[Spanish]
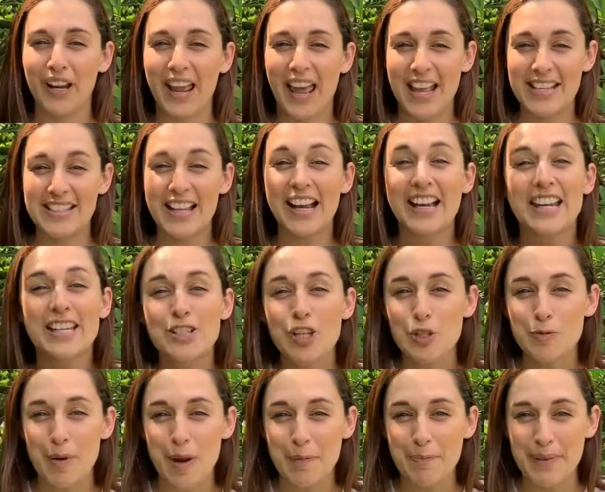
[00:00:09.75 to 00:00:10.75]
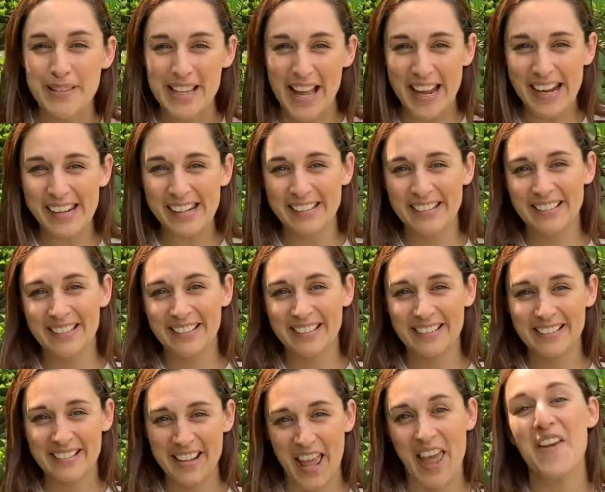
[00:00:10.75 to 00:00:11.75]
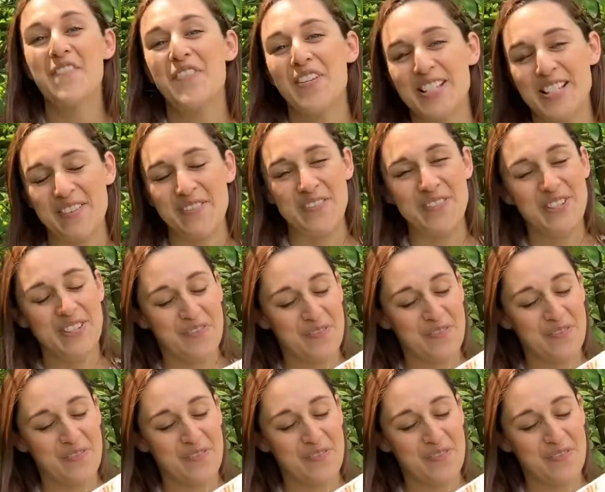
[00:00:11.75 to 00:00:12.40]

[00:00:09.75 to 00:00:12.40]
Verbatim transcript: ¿Están listos para empezar? Empecemos.